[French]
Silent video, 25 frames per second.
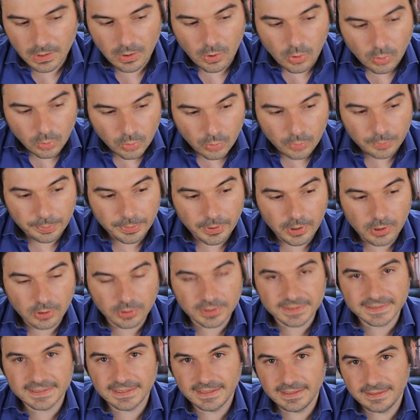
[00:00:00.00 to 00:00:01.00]
on comprend
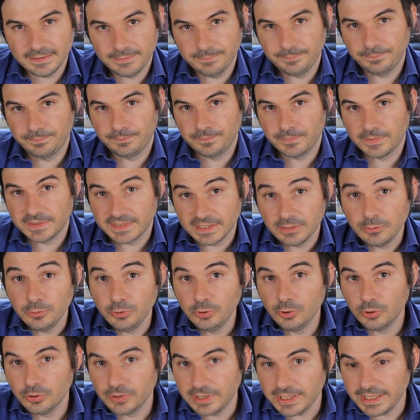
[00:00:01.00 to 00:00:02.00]
que c'est une
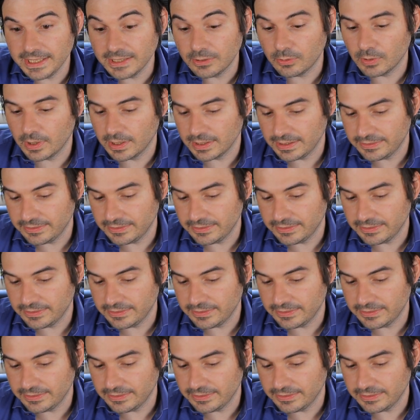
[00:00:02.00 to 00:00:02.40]
donnée, quoi.